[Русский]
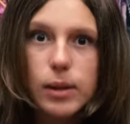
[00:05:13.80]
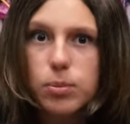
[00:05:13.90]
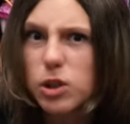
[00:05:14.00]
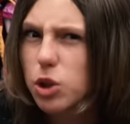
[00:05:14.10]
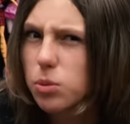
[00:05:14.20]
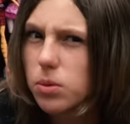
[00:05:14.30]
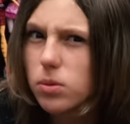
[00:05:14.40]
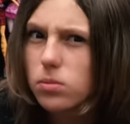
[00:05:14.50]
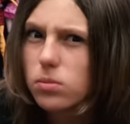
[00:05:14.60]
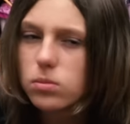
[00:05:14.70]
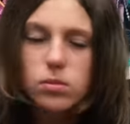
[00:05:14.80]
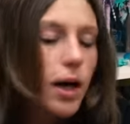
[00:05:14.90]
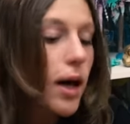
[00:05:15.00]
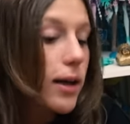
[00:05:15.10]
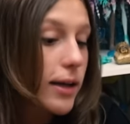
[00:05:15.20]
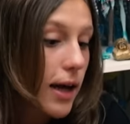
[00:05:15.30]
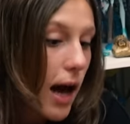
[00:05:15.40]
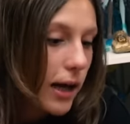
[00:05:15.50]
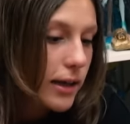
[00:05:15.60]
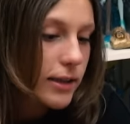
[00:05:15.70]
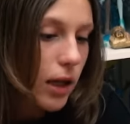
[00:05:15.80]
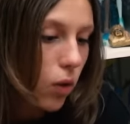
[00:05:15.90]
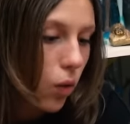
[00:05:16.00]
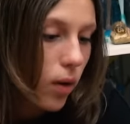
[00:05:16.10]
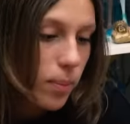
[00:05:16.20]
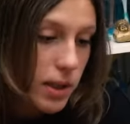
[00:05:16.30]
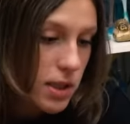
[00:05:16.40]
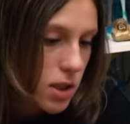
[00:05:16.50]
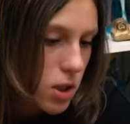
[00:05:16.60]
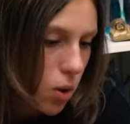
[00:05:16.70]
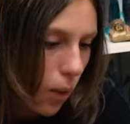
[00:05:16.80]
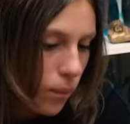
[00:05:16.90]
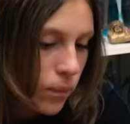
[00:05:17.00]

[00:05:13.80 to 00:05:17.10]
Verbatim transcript: Почему? Как такое произошло?